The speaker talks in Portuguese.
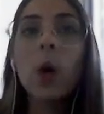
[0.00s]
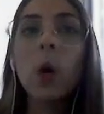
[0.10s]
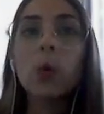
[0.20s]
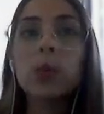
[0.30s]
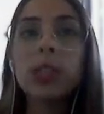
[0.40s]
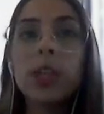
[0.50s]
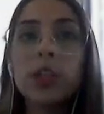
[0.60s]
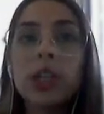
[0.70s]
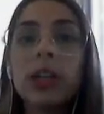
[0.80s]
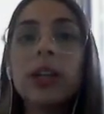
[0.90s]
ou
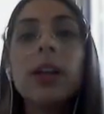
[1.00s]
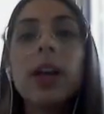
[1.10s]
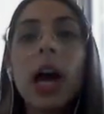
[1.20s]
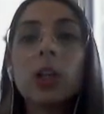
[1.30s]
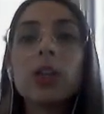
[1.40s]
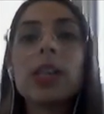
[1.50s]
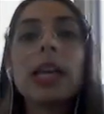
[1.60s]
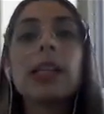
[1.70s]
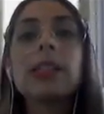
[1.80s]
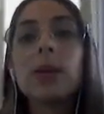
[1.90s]
seja, a nossa
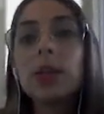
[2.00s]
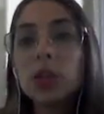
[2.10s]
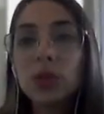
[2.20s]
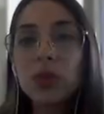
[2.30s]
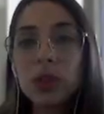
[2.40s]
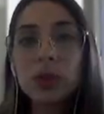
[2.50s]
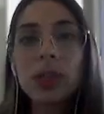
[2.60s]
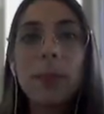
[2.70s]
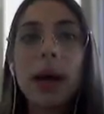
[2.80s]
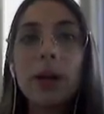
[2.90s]
relação que a gente fez no
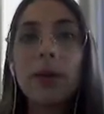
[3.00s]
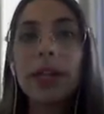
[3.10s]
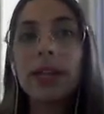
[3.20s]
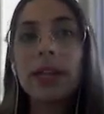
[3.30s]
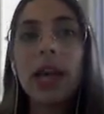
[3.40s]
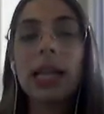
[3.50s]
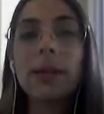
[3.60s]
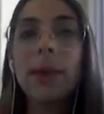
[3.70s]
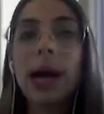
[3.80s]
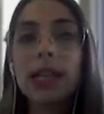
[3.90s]
trabalho é que
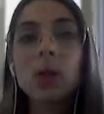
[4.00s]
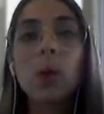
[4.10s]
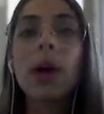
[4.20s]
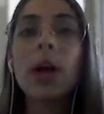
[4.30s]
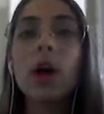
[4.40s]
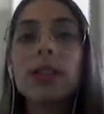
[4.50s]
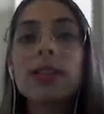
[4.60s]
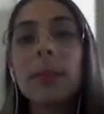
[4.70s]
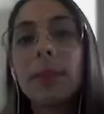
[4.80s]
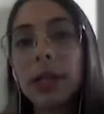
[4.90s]
animais com maiores
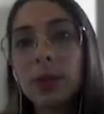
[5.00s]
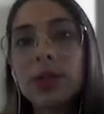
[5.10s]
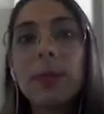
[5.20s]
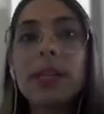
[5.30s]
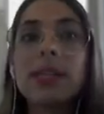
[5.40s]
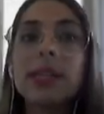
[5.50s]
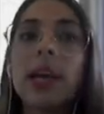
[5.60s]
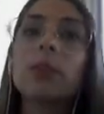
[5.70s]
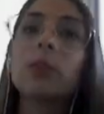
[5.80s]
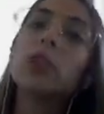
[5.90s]
tamanhos
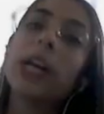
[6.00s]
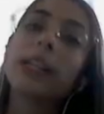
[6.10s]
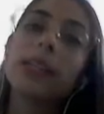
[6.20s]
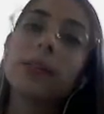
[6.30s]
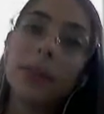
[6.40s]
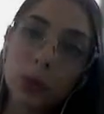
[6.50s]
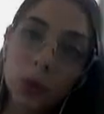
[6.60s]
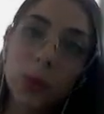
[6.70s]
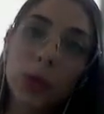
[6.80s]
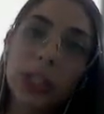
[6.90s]
apresentavam dietas
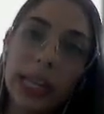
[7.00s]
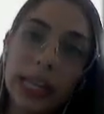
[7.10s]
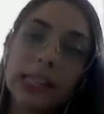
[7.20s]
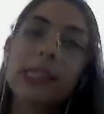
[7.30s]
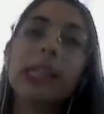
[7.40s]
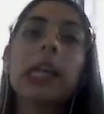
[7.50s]
menos proteicas em